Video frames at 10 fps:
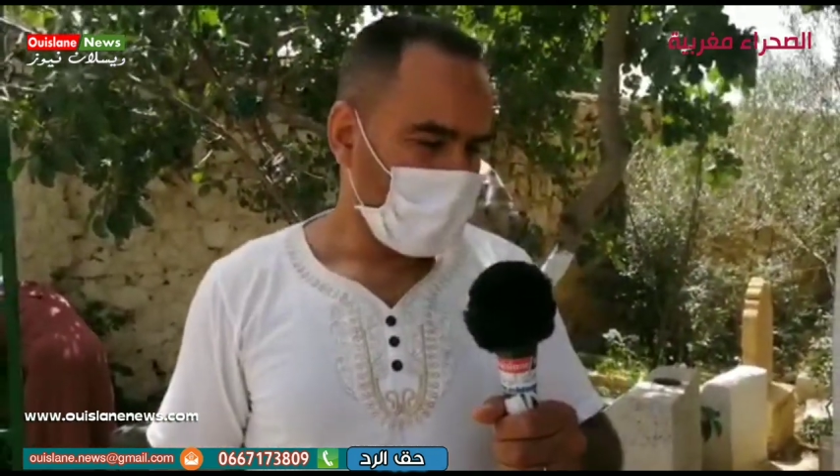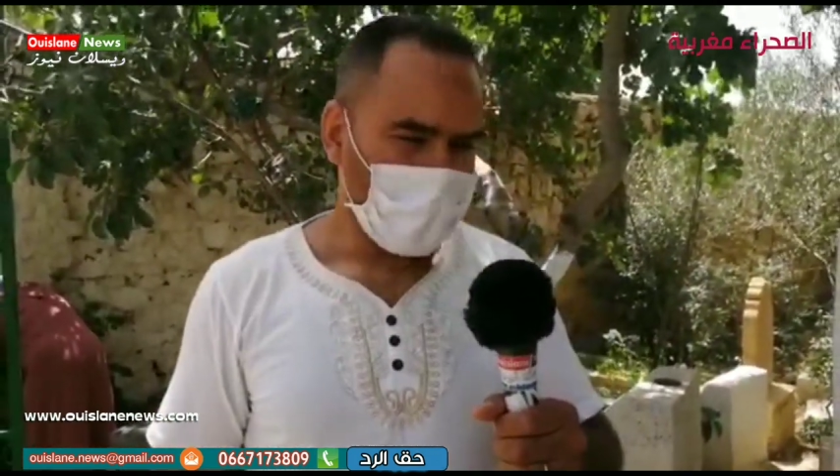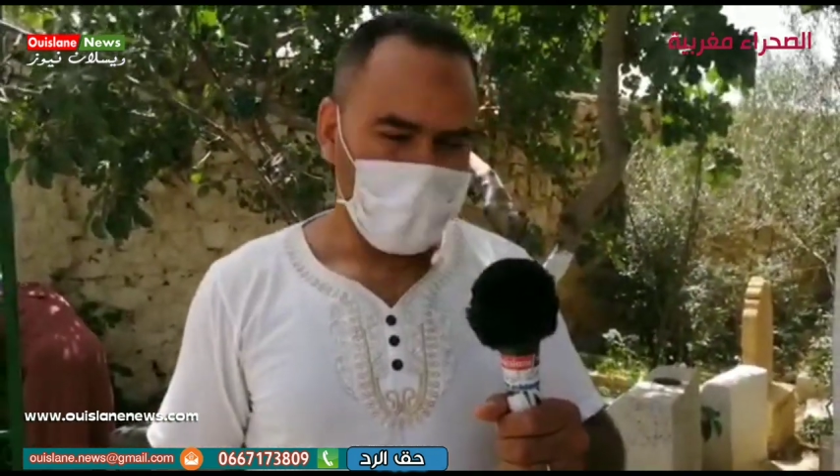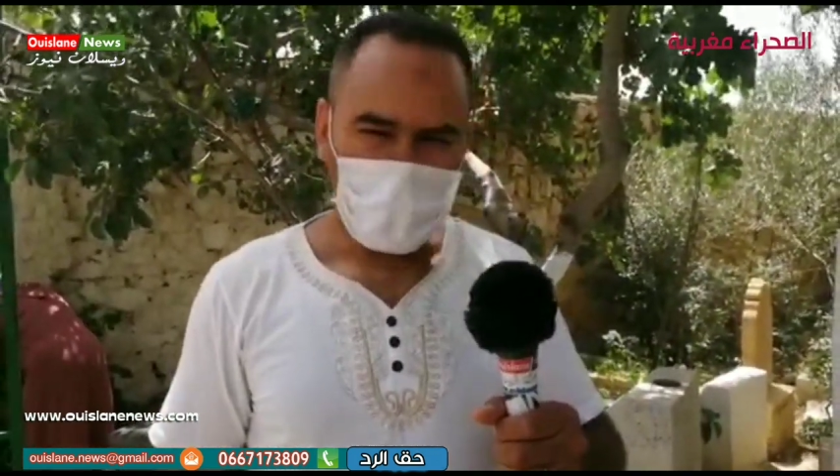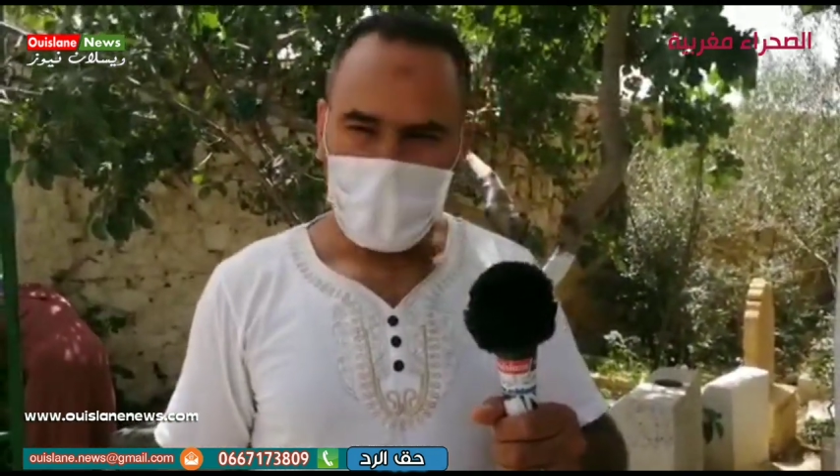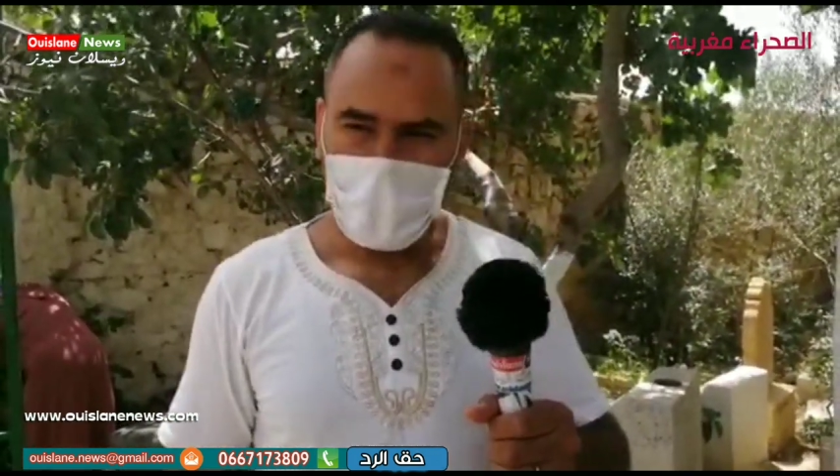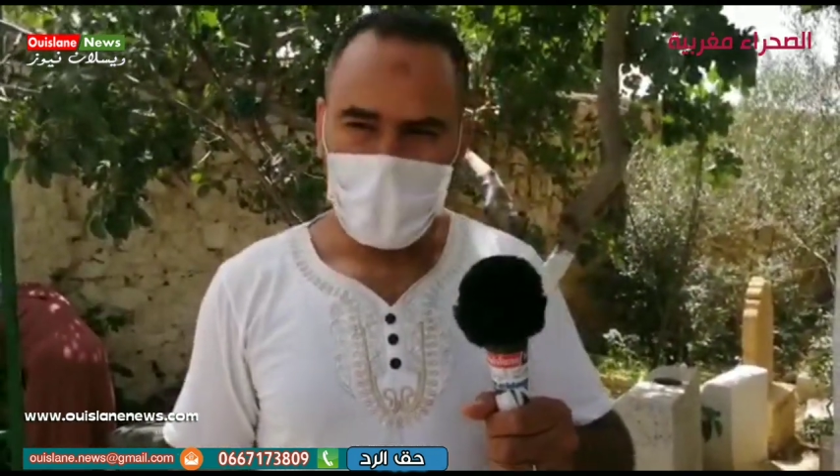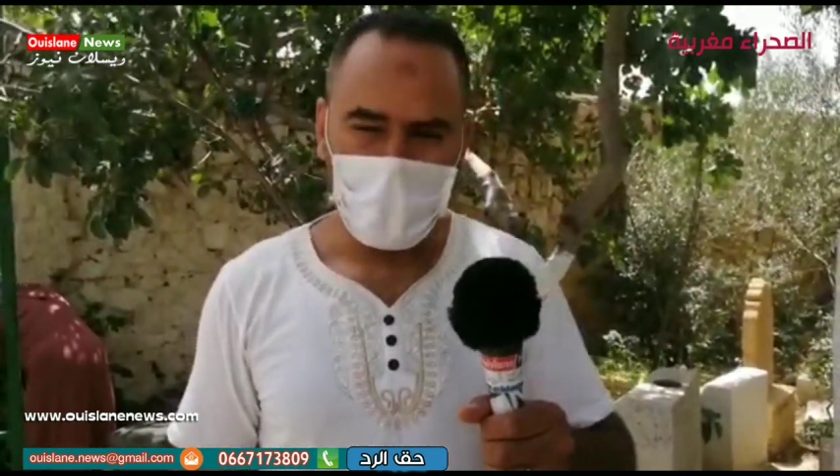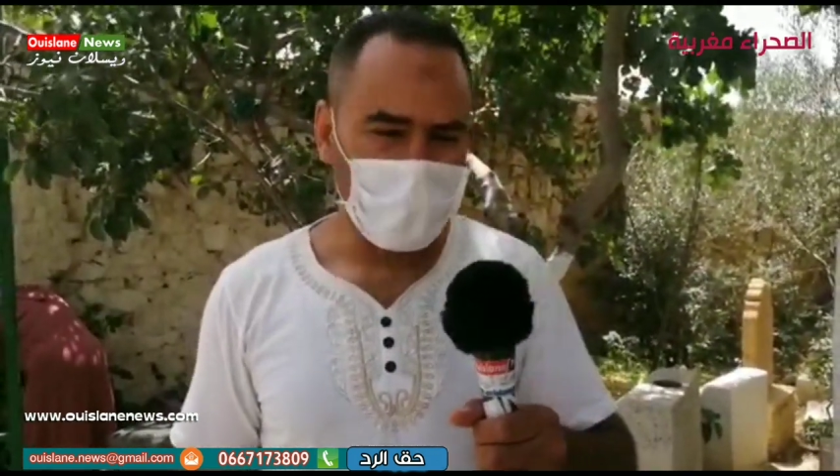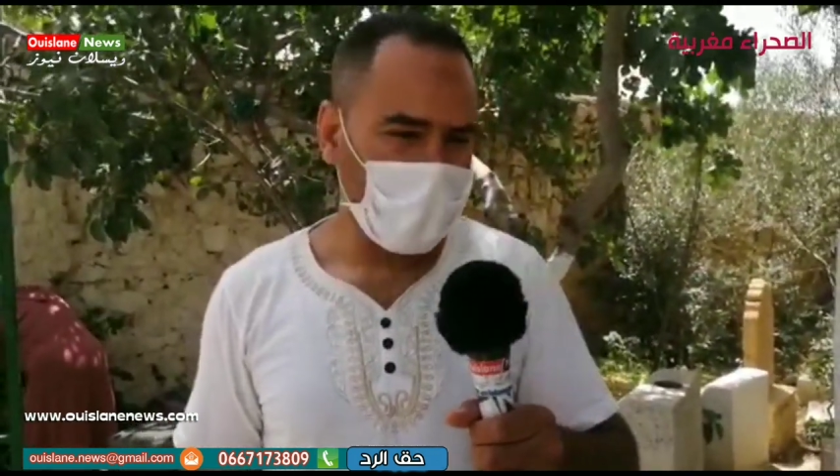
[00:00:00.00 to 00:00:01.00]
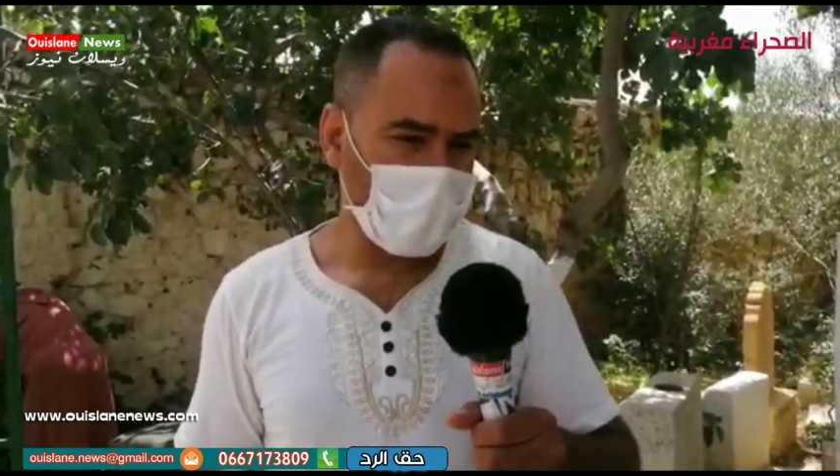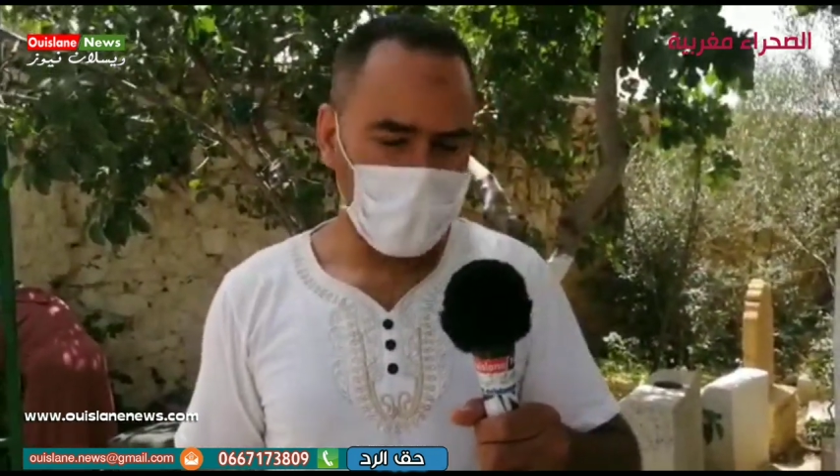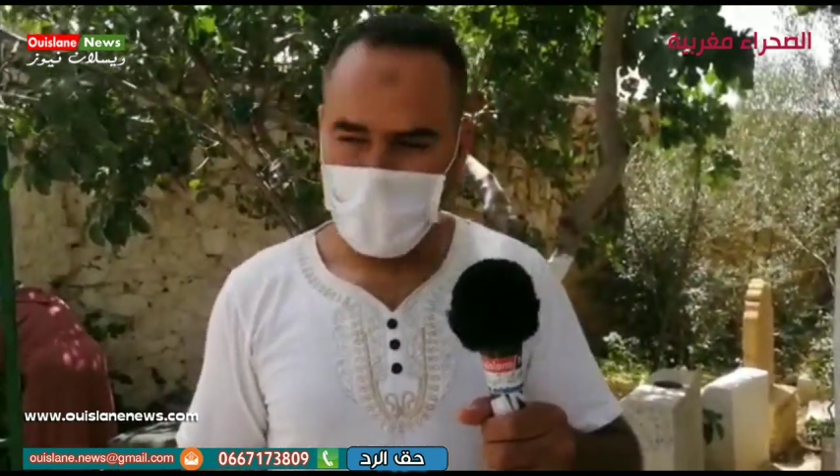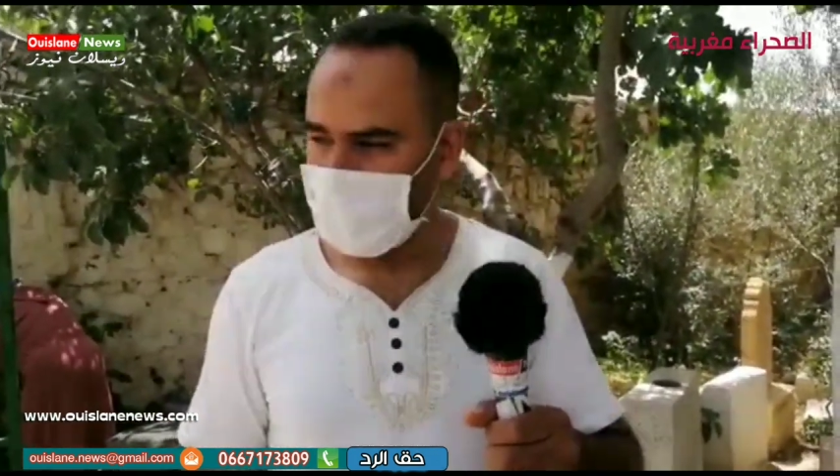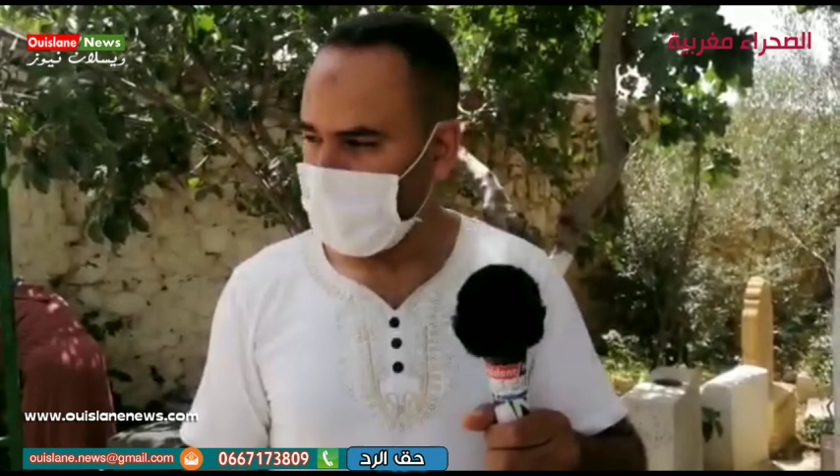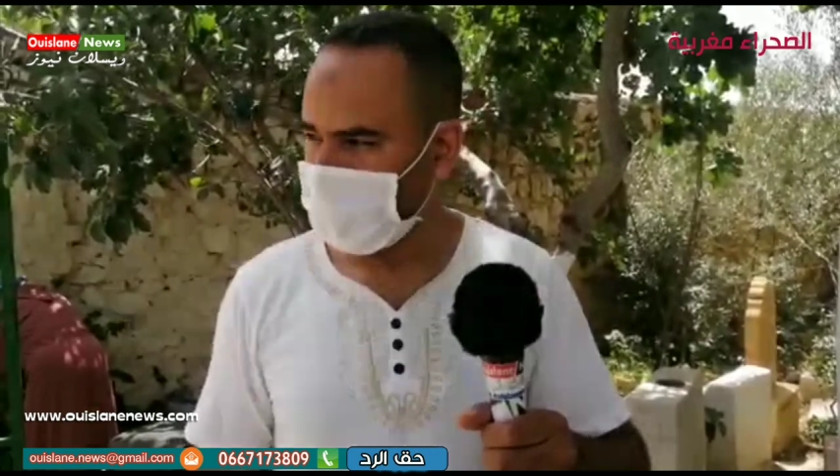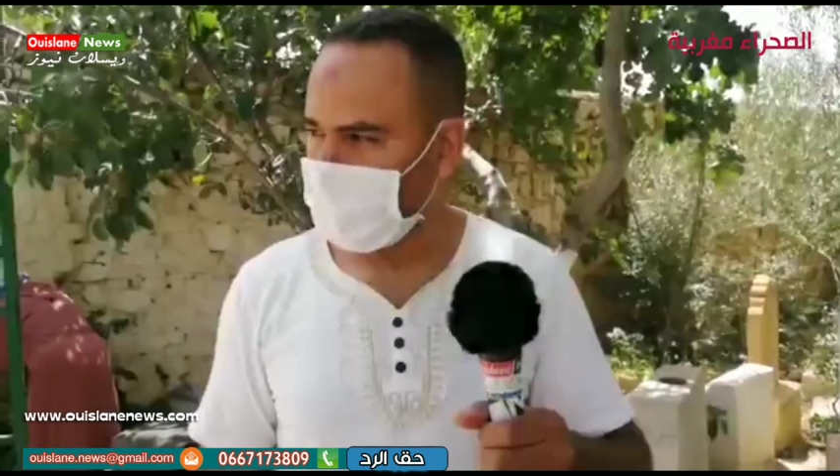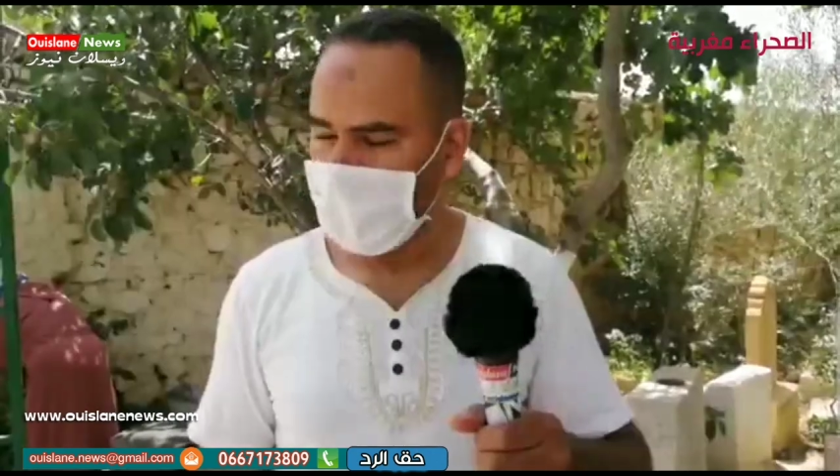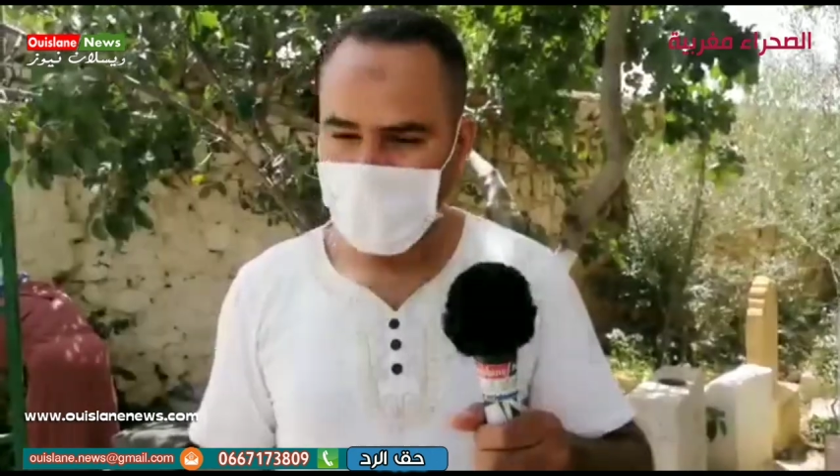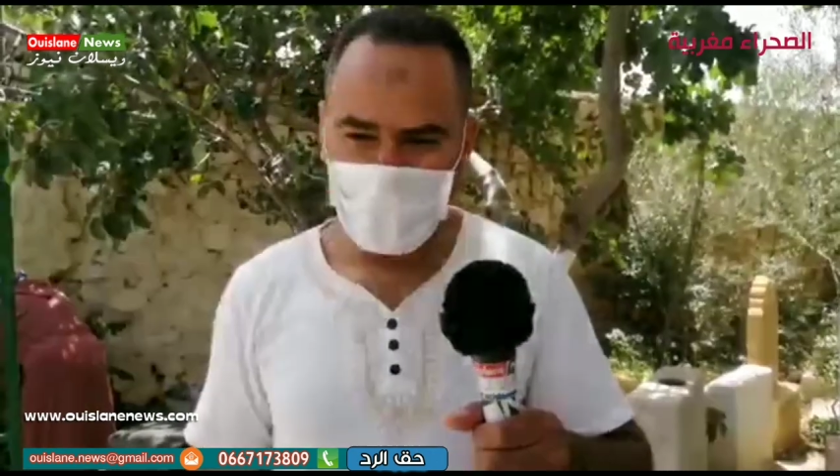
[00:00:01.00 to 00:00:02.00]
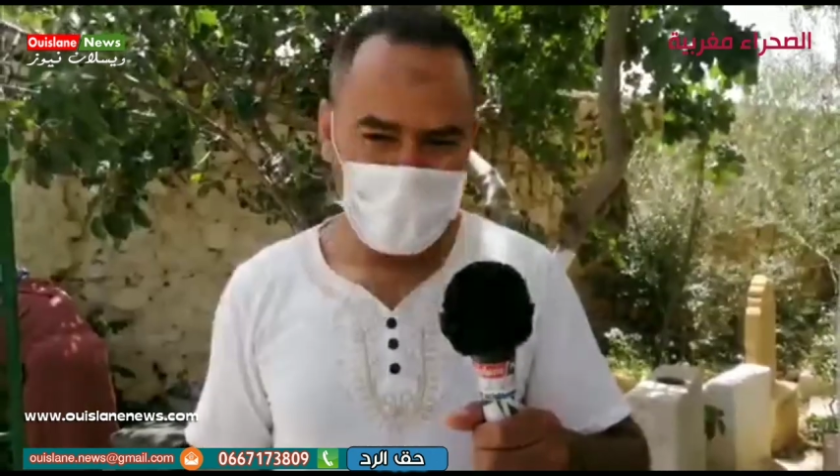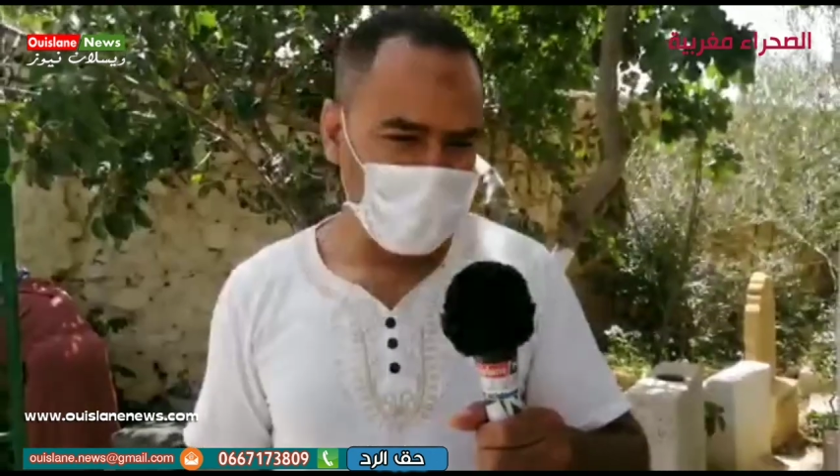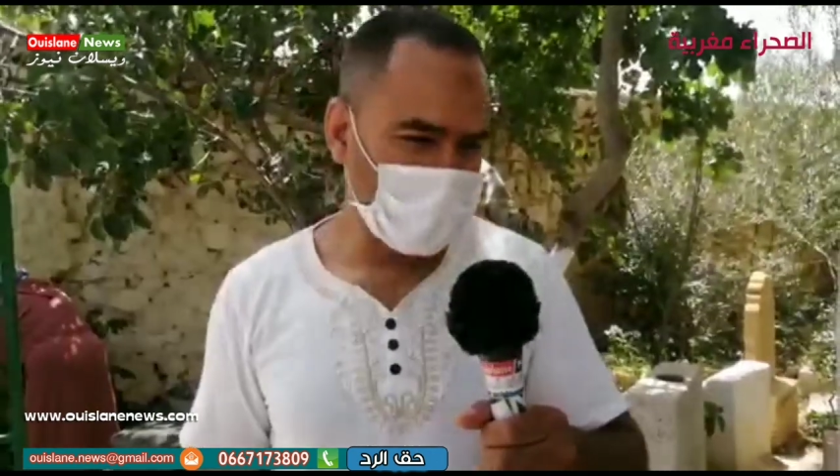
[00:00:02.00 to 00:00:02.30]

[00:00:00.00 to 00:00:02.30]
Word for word: من النظافه والحراسه